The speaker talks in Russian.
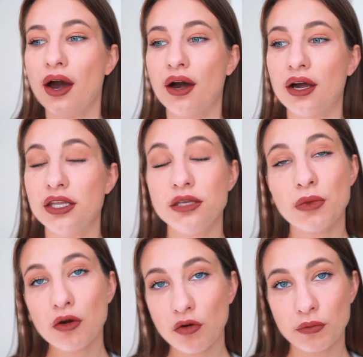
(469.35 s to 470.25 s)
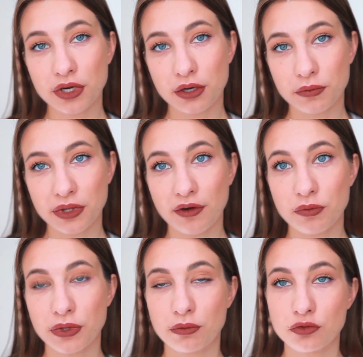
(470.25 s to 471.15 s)
А, не могу вам их
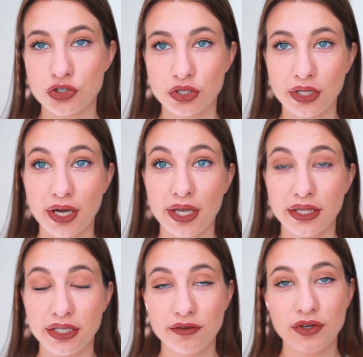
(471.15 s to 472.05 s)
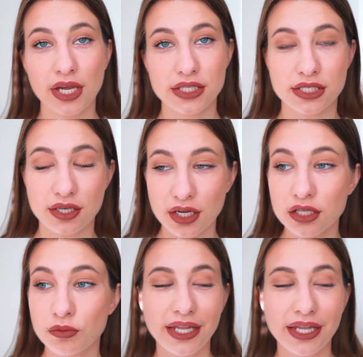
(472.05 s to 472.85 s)
рекомендовать, потому что, да, это является трендом.